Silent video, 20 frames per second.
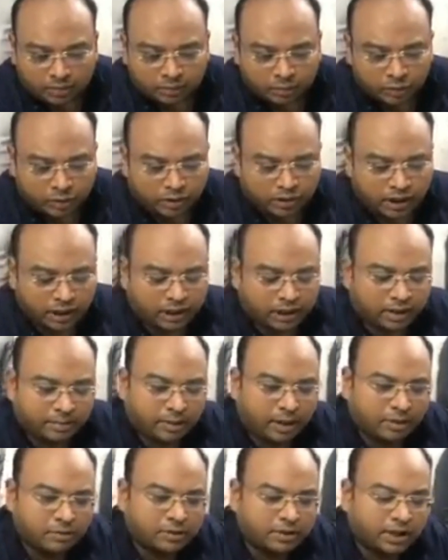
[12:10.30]
প্রত্যেকটা
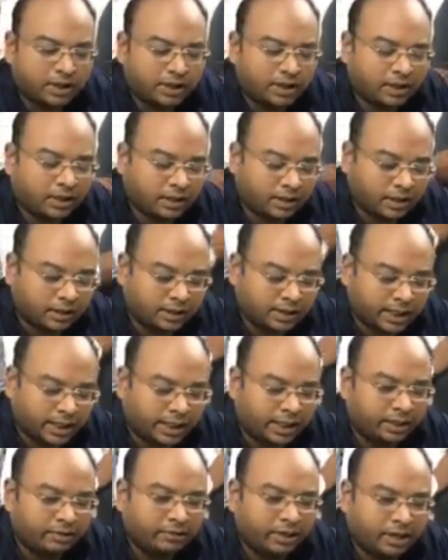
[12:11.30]
মানুষের যে
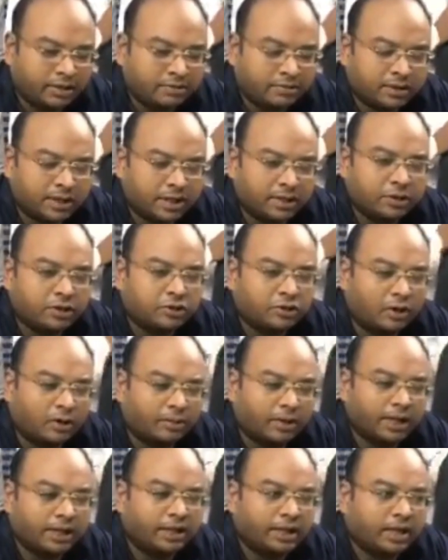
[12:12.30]
কেউ আসুক না
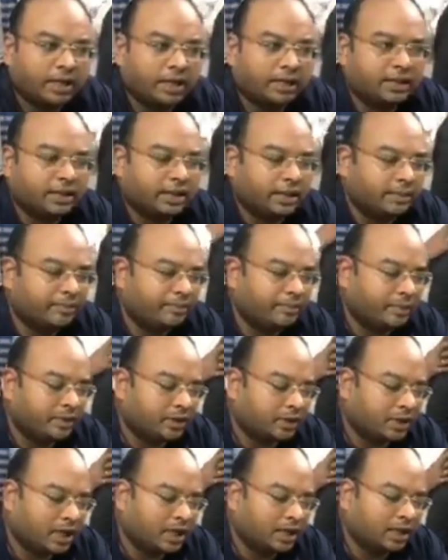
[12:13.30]
সবাই তার হাতে
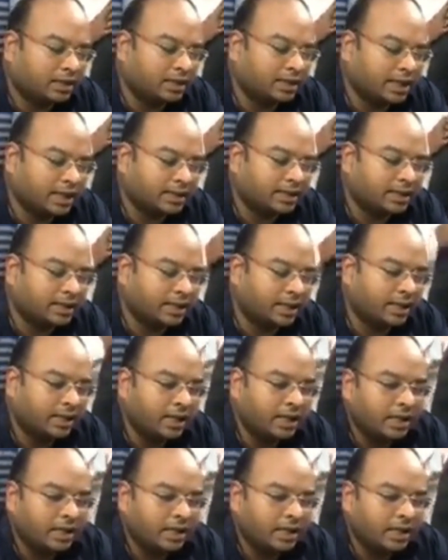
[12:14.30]
তার কাছে এসে